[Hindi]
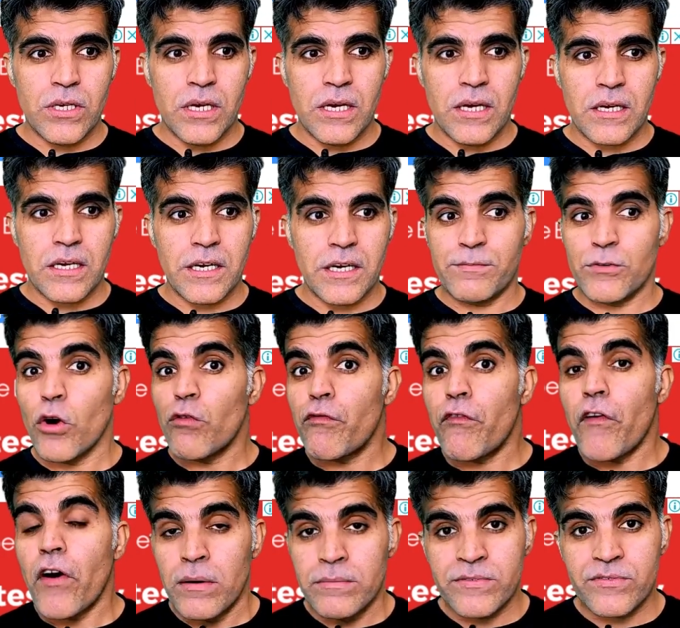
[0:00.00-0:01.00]
क्रिप्टो
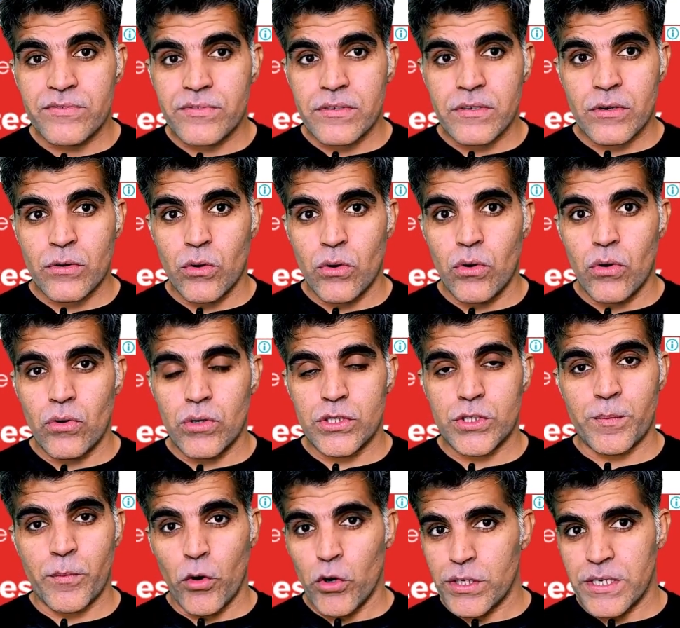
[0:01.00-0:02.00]
फॉर्म्स को
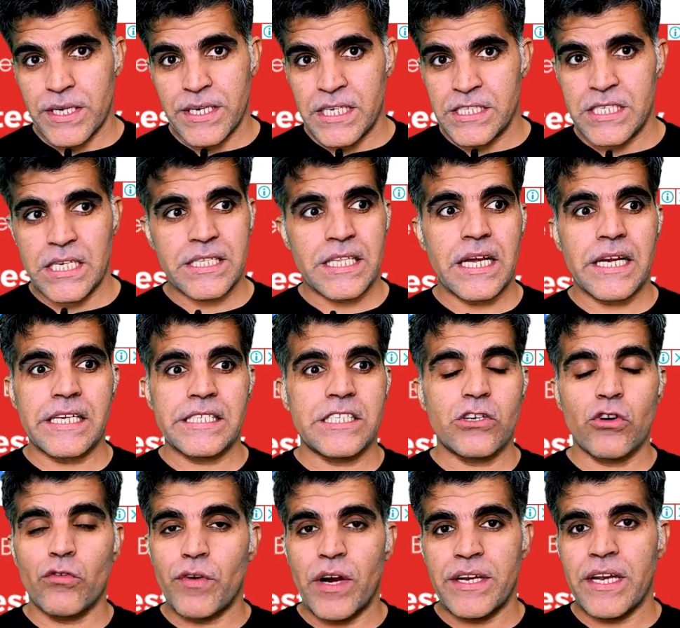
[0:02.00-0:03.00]
सपोर्ट करना चाहते हैं किसी
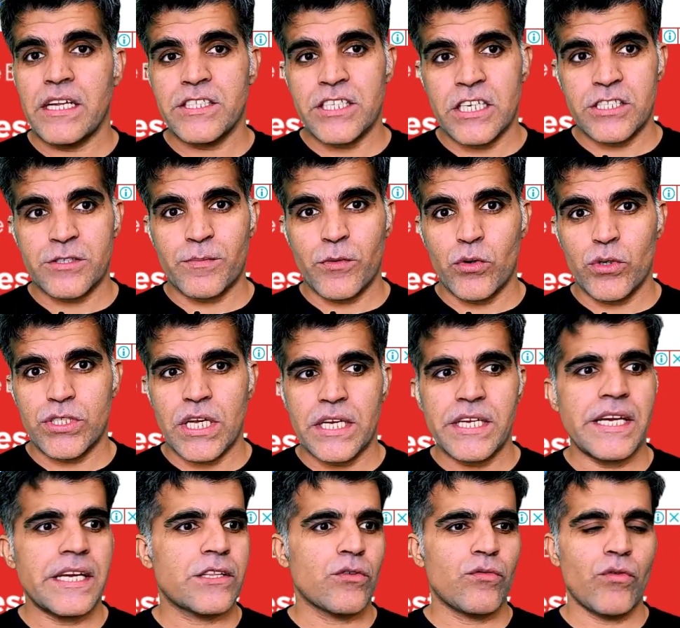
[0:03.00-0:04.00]
को फाइनेंशियल सपोर्ट
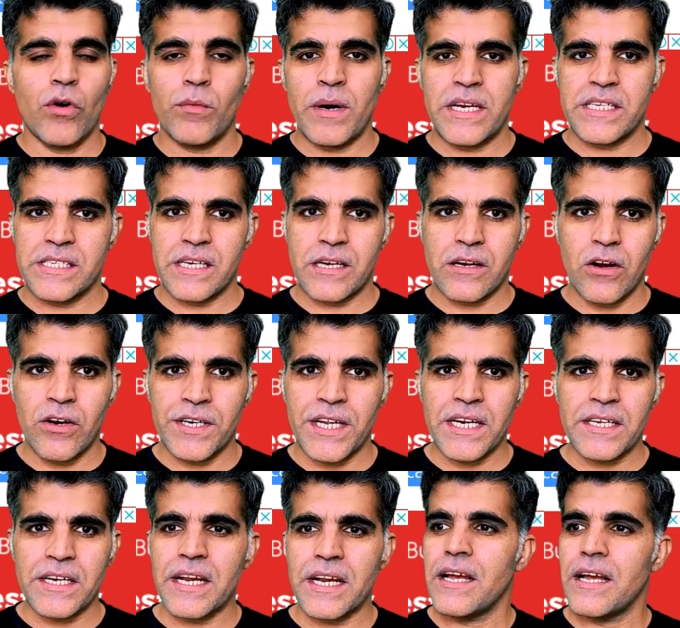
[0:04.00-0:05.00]
चाहिए तो वो हमारे से कांटेक्ट
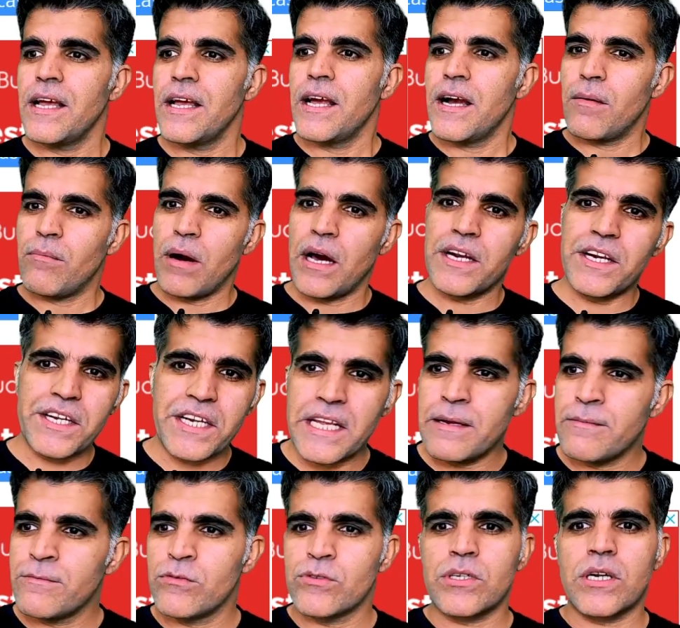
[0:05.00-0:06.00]
करें हमारी
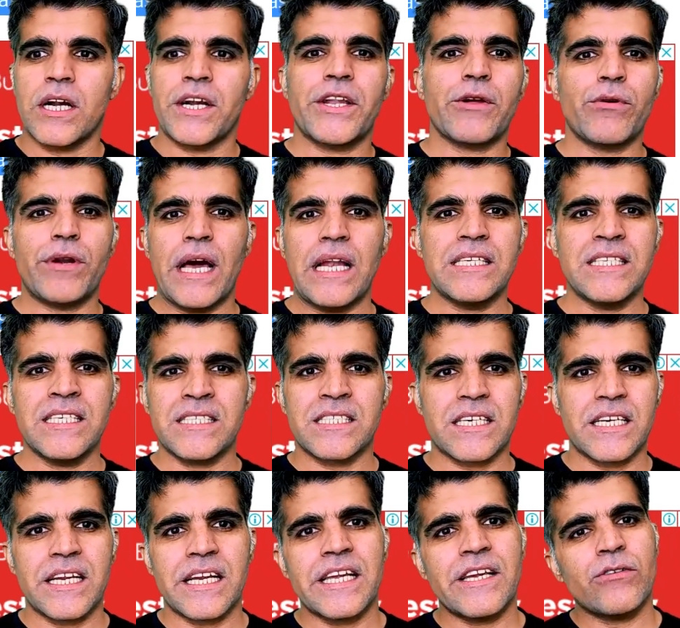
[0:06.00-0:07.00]
टीम उनका ड्यू डेलीजेंस
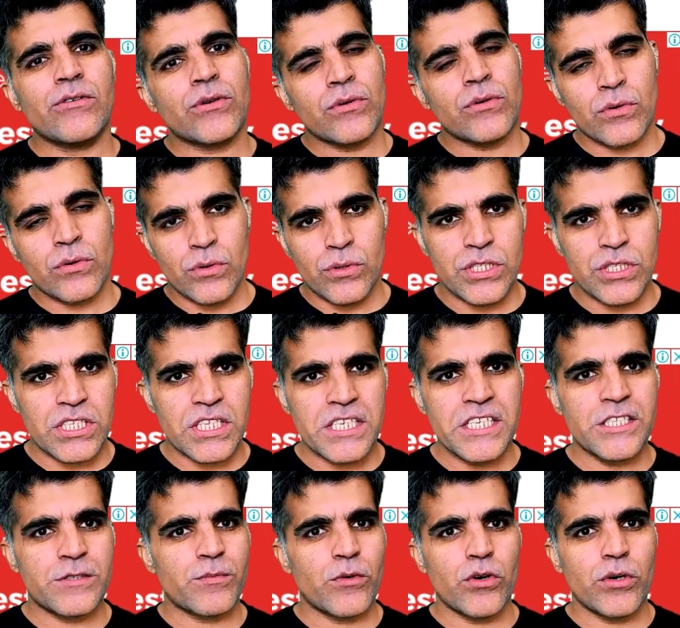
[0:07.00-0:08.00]
करेगी और उनको जितनी
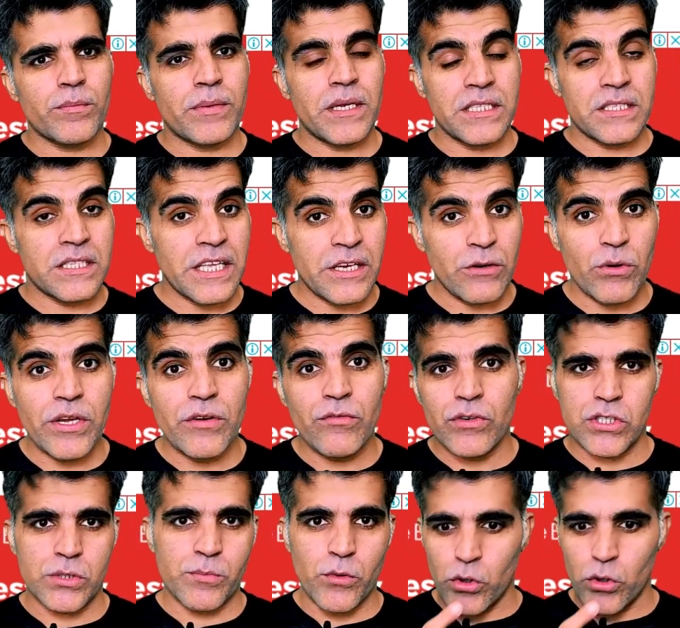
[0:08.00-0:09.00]
सपोर्ट बनती हुई वो
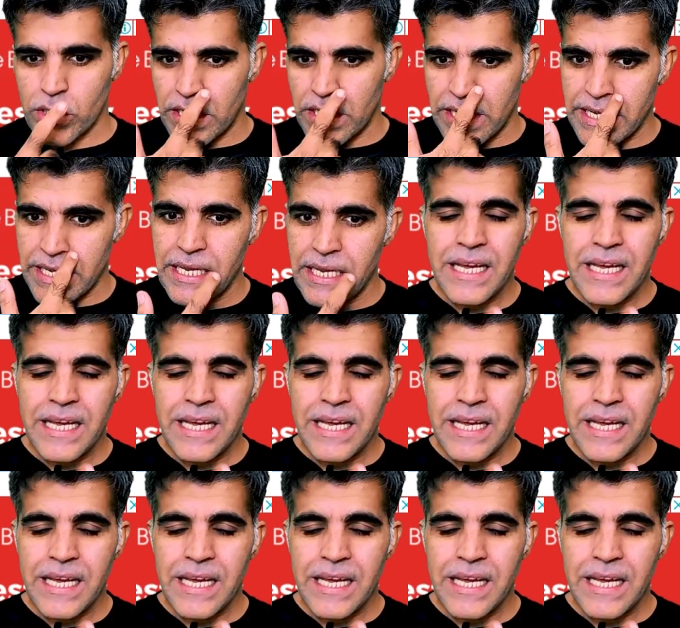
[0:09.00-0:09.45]
सपोर्ट करेगी